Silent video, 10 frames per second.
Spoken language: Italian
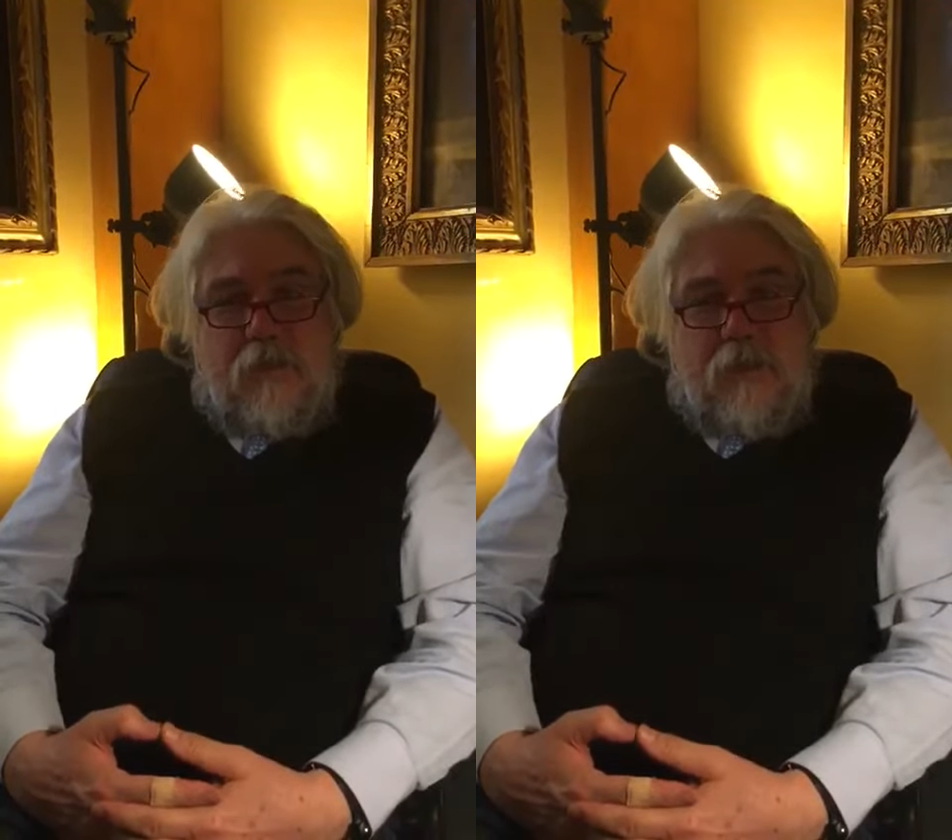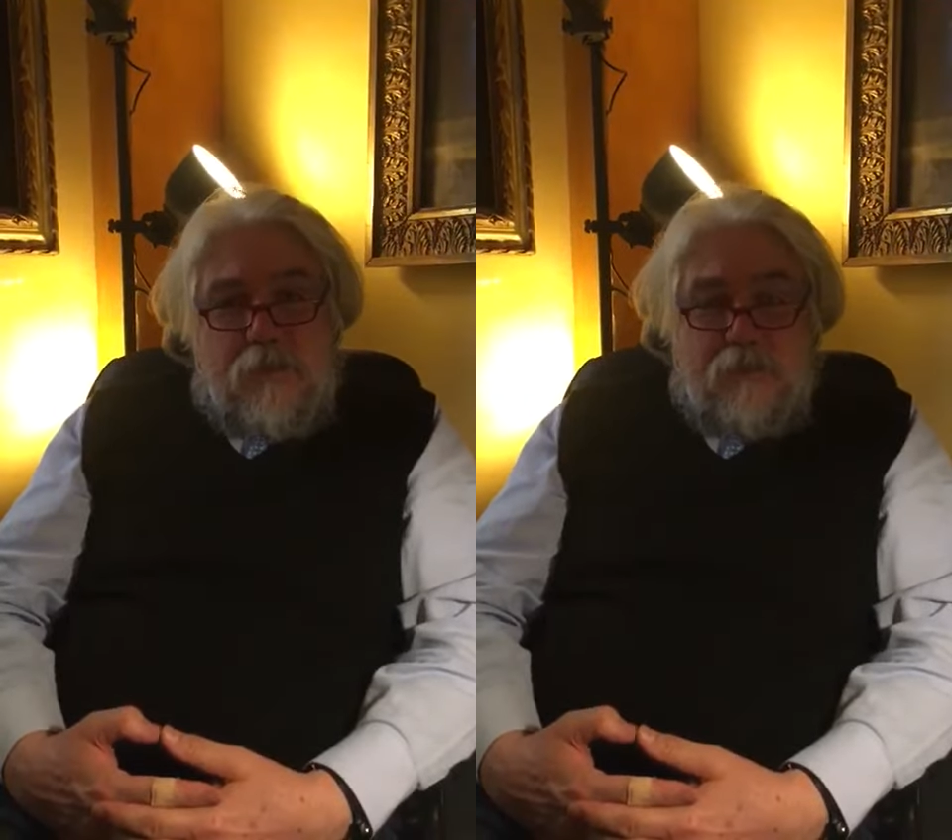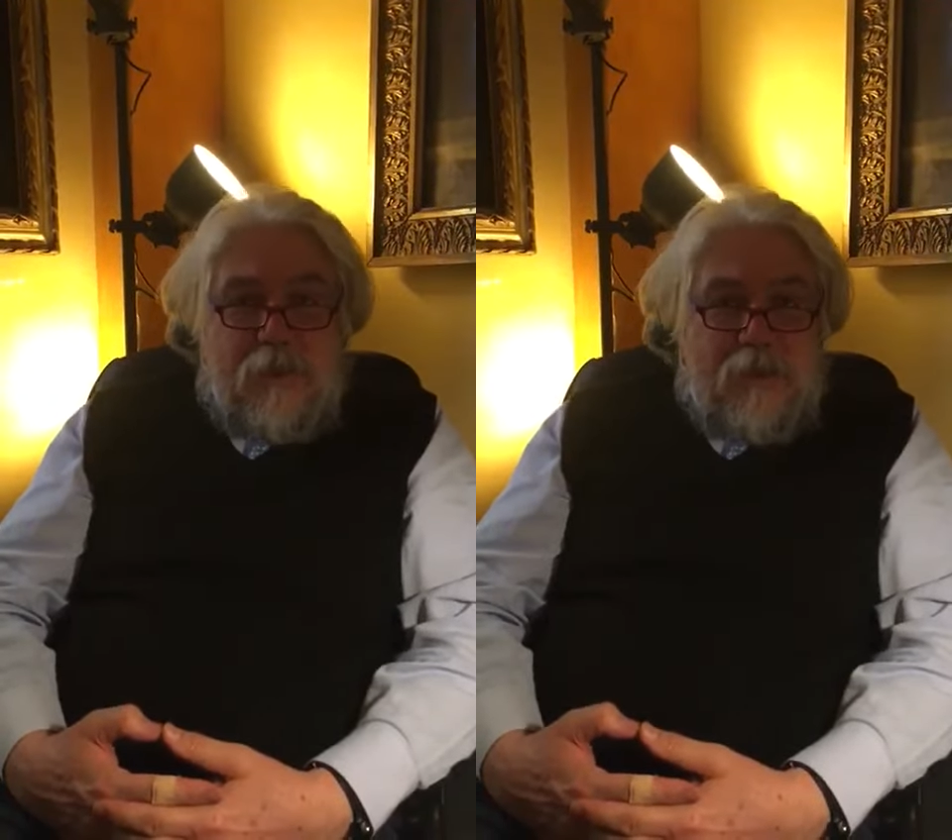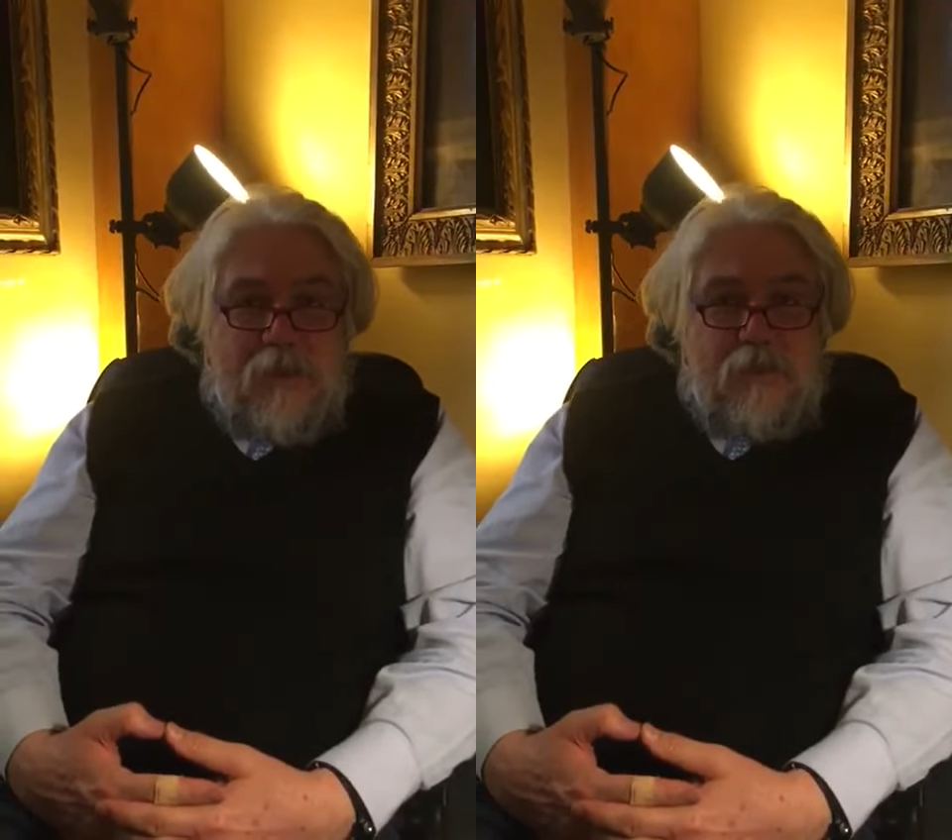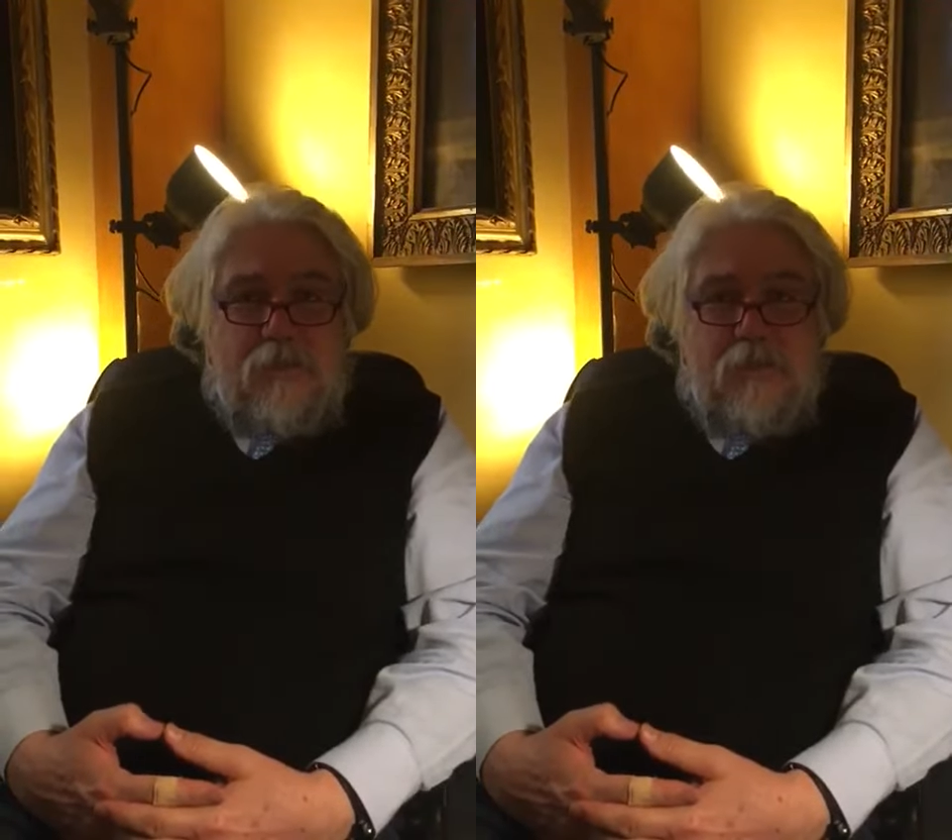ha
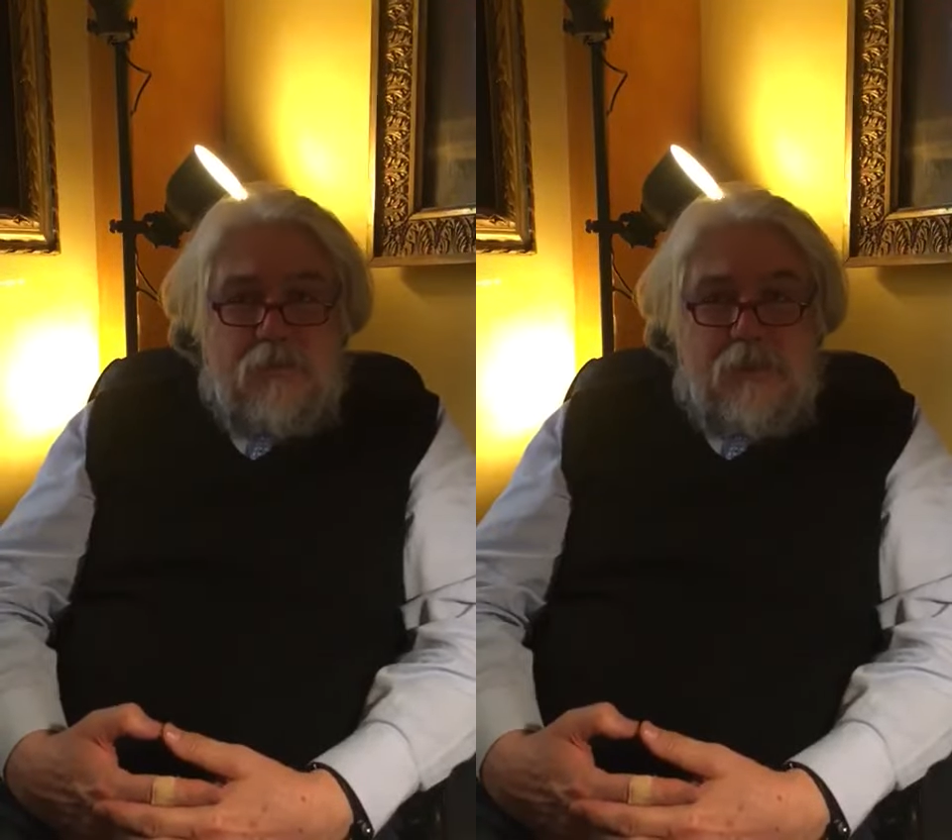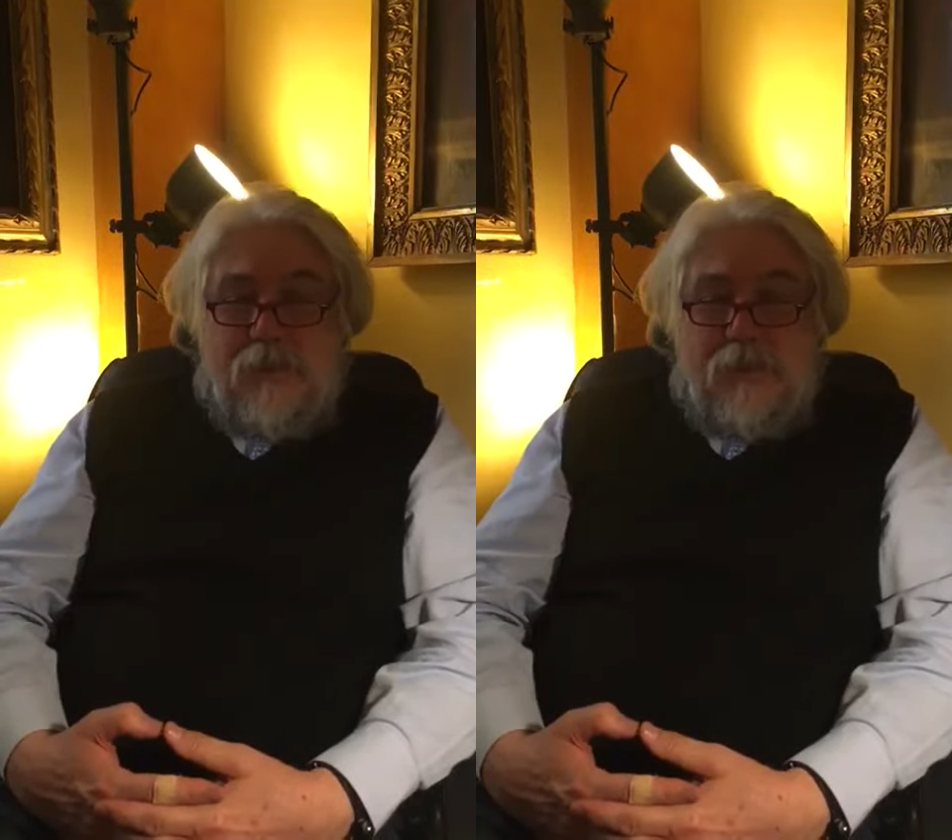spaccato il